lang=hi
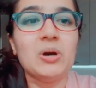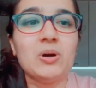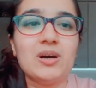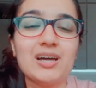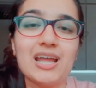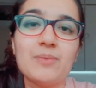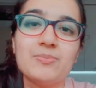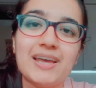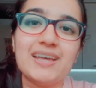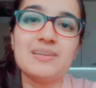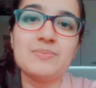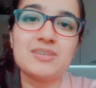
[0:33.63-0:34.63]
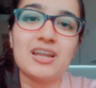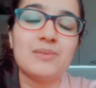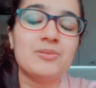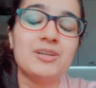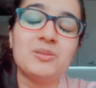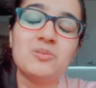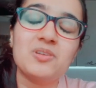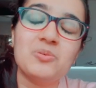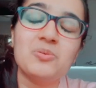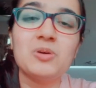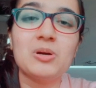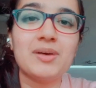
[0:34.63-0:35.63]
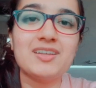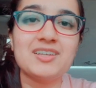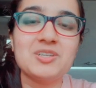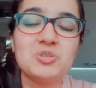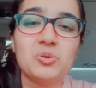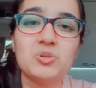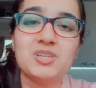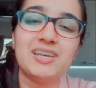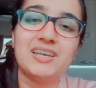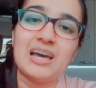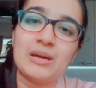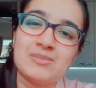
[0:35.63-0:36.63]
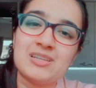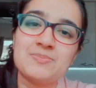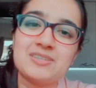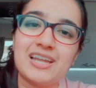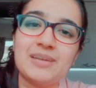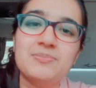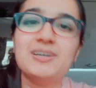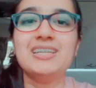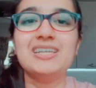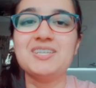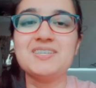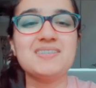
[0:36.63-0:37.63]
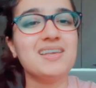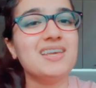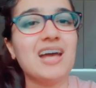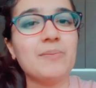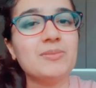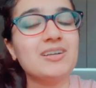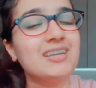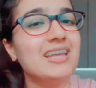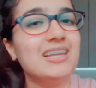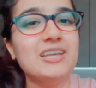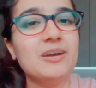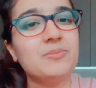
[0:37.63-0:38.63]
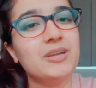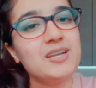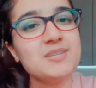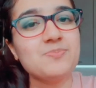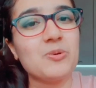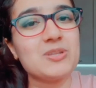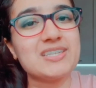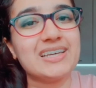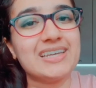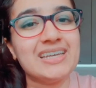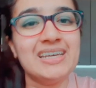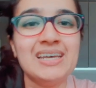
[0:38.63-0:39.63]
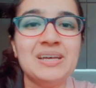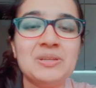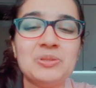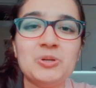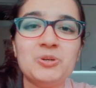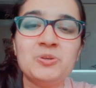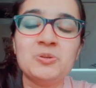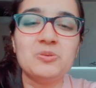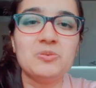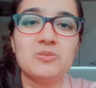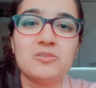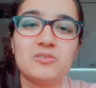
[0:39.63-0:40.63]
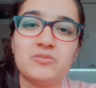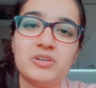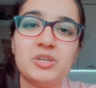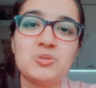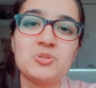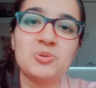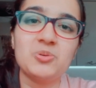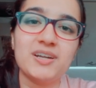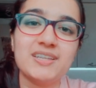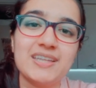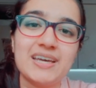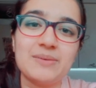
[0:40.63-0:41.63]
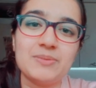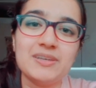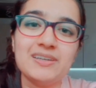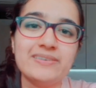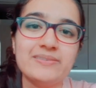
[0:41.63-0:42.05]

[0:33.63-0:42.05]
अगर आप नए सब्सक्राइबर हैं तो ज़रूर हमारे साथ जुड़ जाइए हमें सब्सक्राइब करिए जिससे कि आप तक डेली अपडेट्स पहुंच सके तो वीडियो शुरू करते हैं अभी